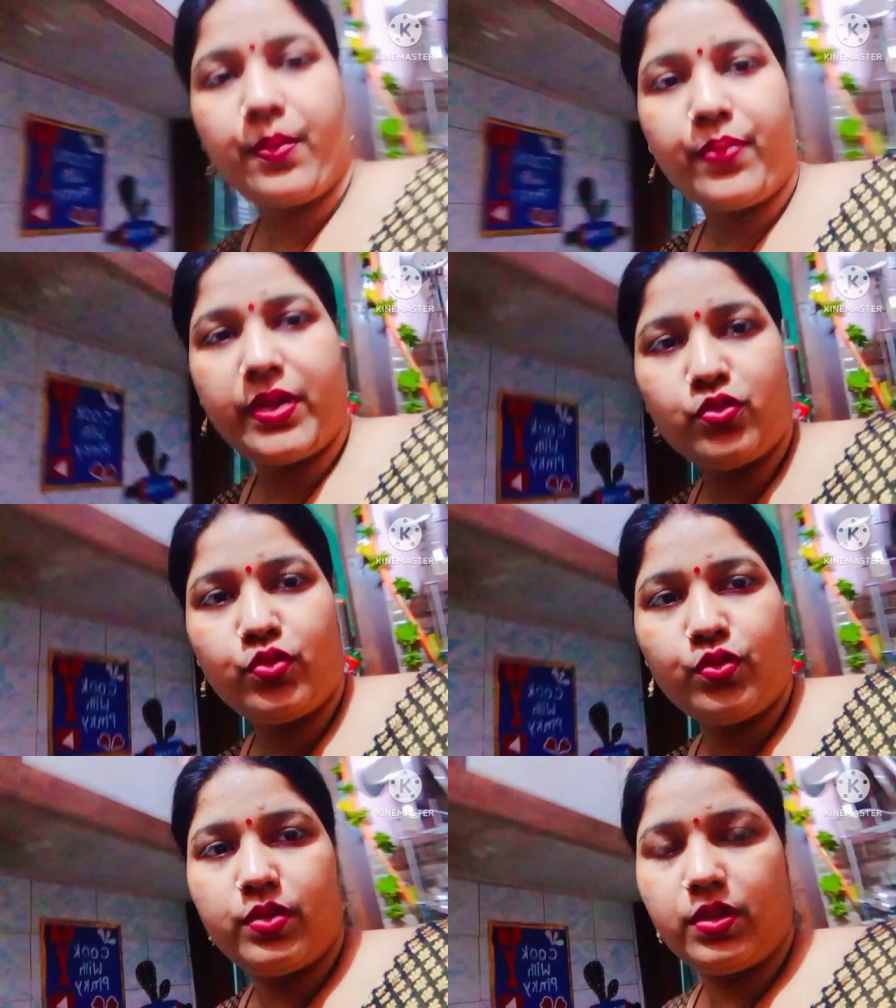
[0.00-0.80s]
कपड़े
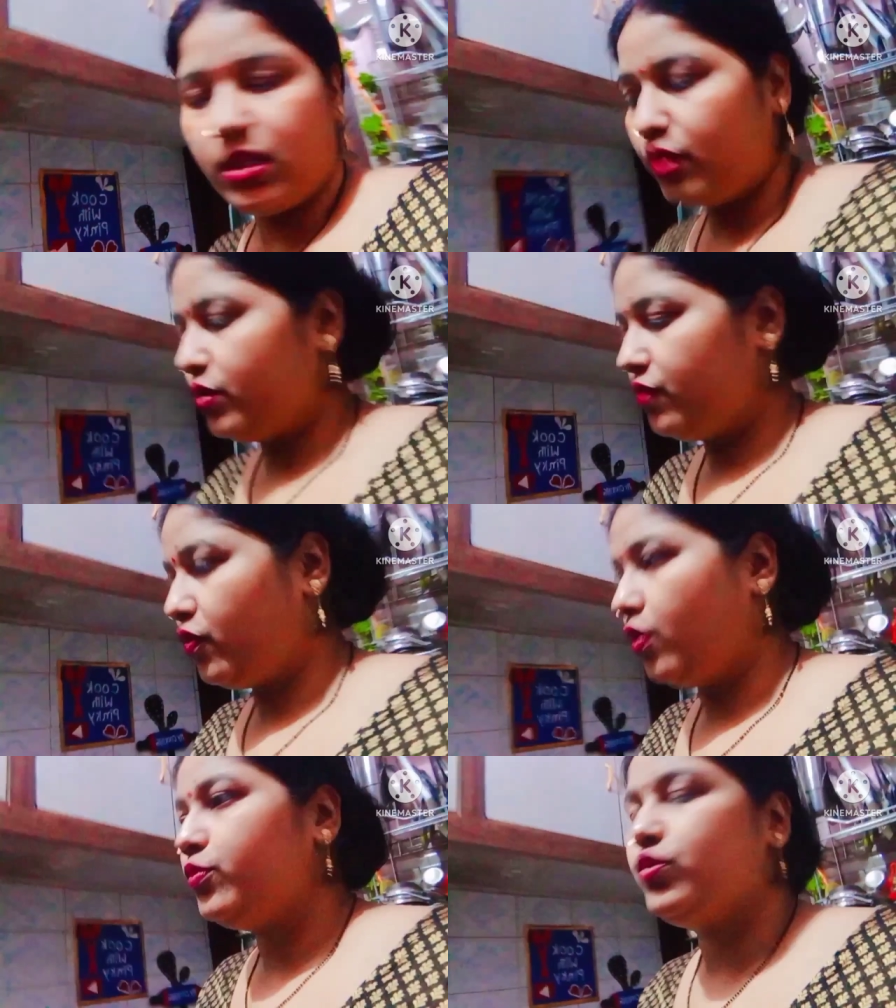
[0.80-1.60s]
जो इनकी
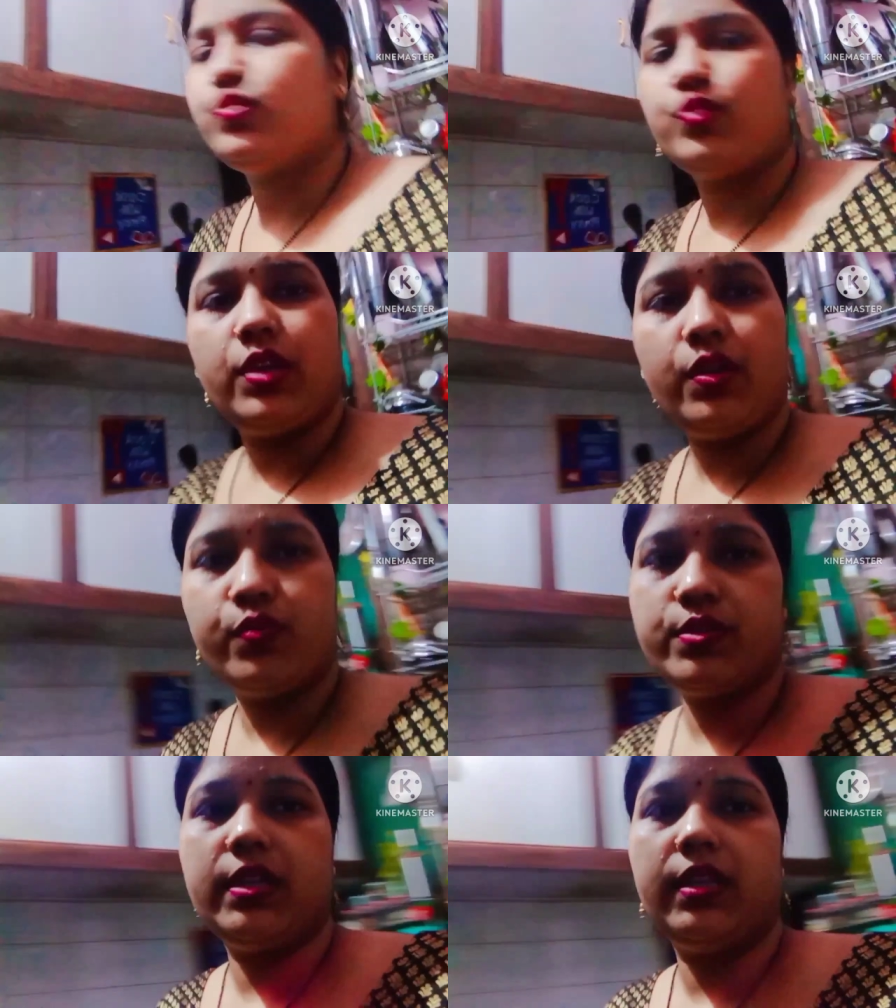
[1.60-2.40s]
यूनिफॉर्म धुल चुकी है
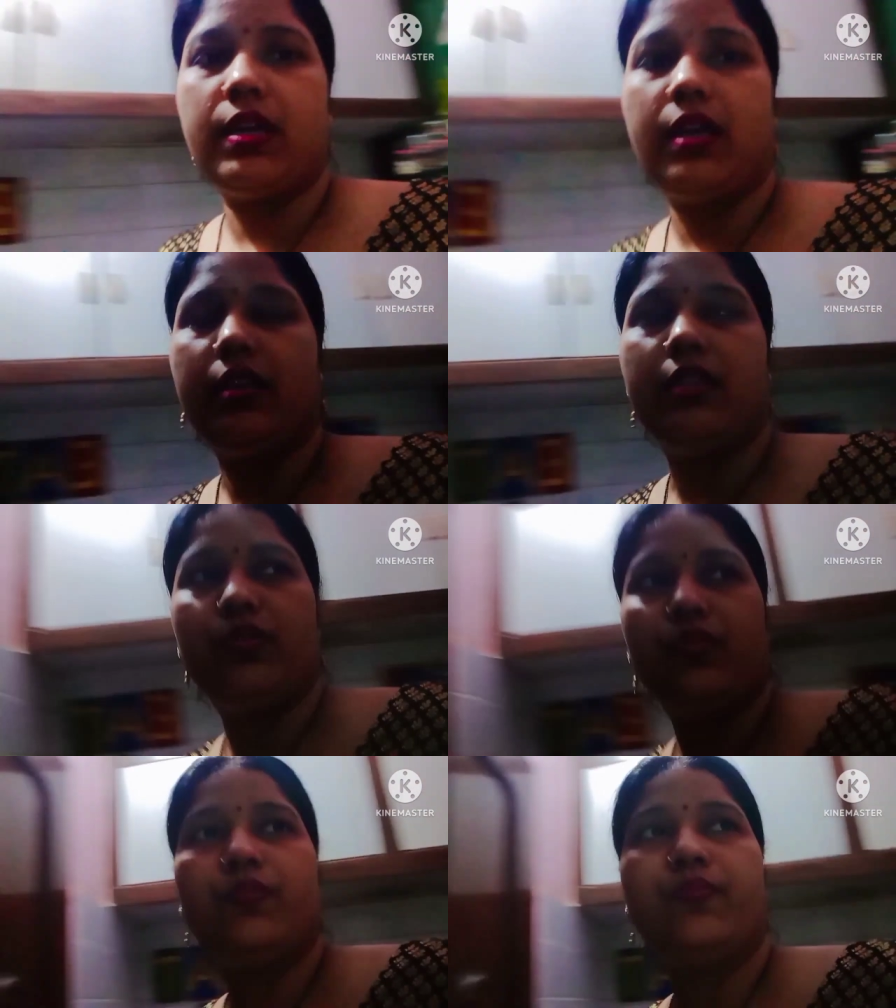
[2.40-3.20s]
उसे निकाल
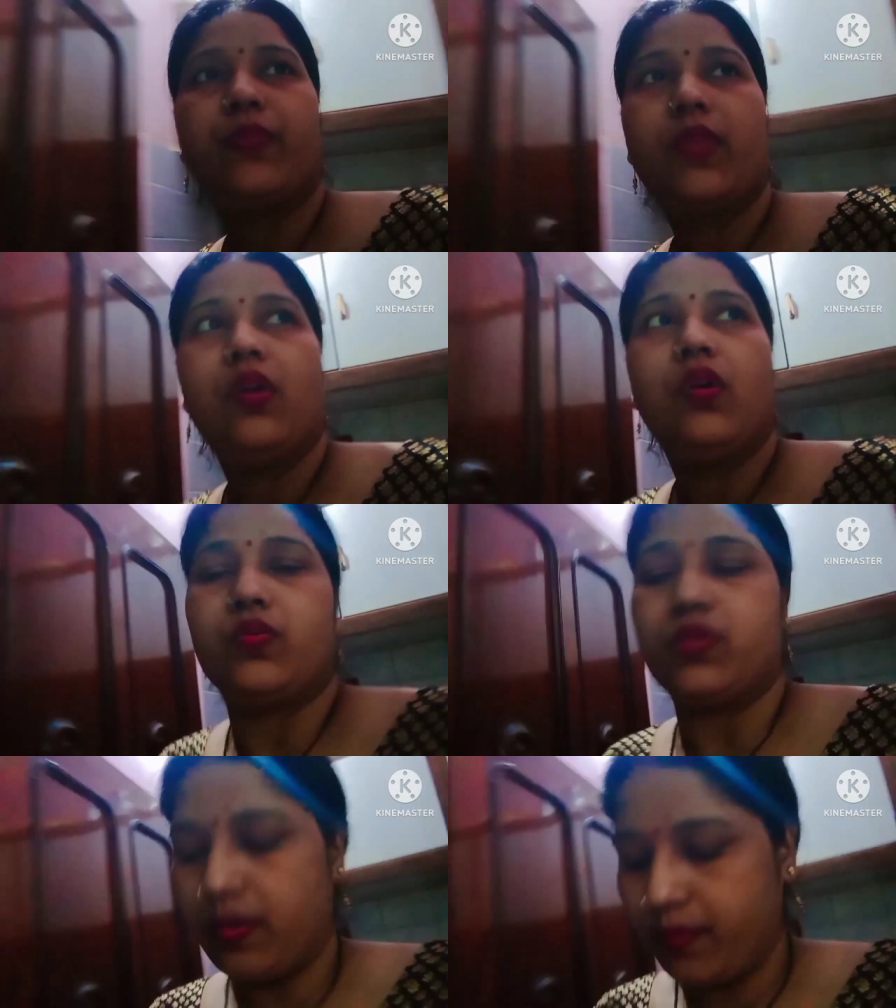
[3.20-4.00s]
लेती हूँ
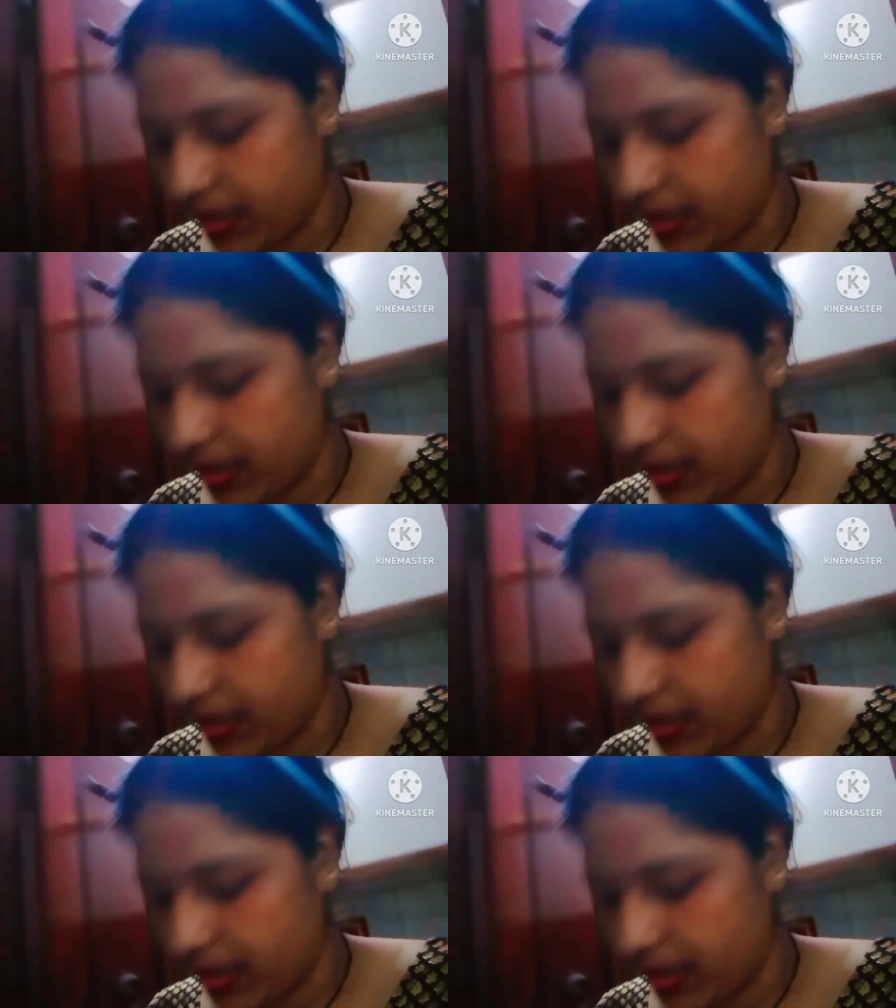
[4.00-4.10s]
उसके